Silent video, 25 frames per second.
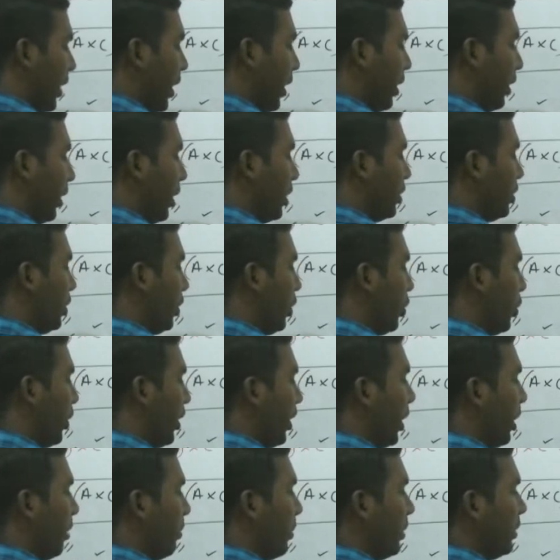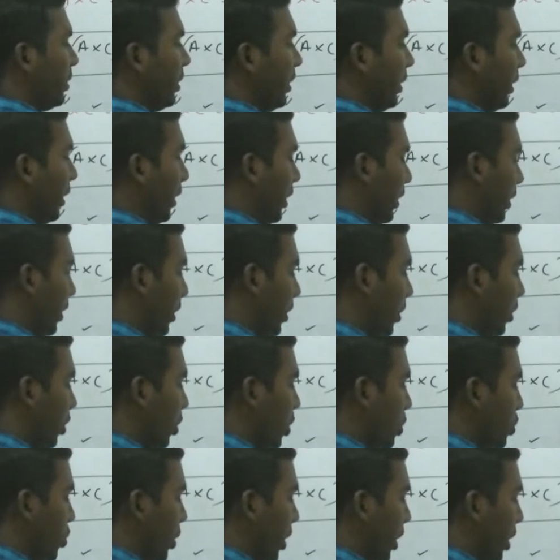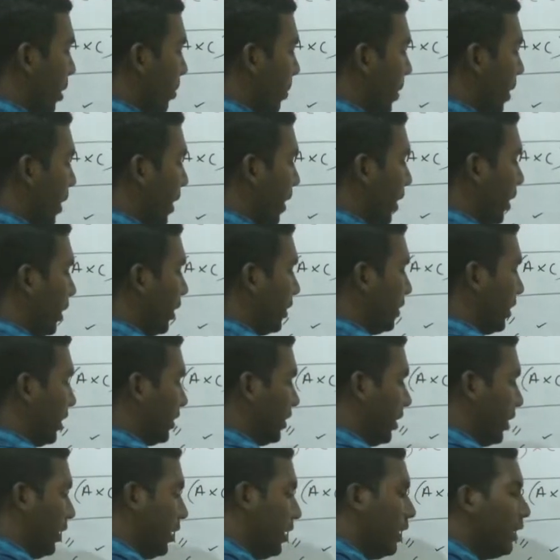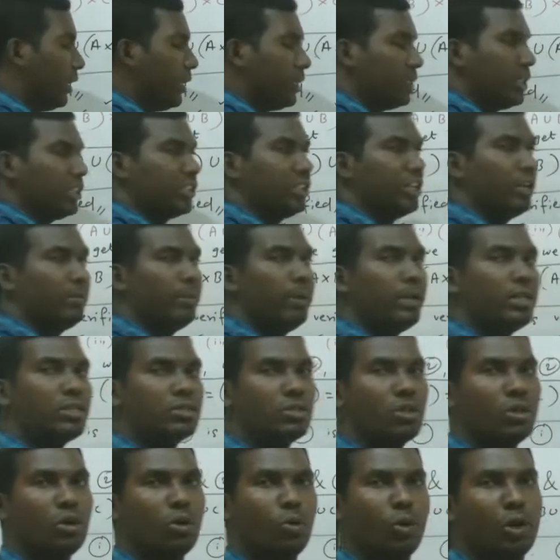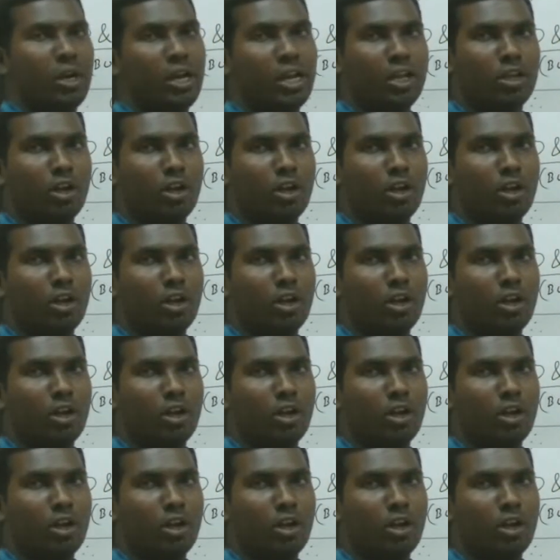ஏ கிராஸ் சியோட எலமெண்ட்ஸ் இங்கே இருக்குது ஸோ என்ன பண்ண இன்டர்செக்ஷன் இன்டர்செக்ஷன் மீன்ஸ் ஒன்லி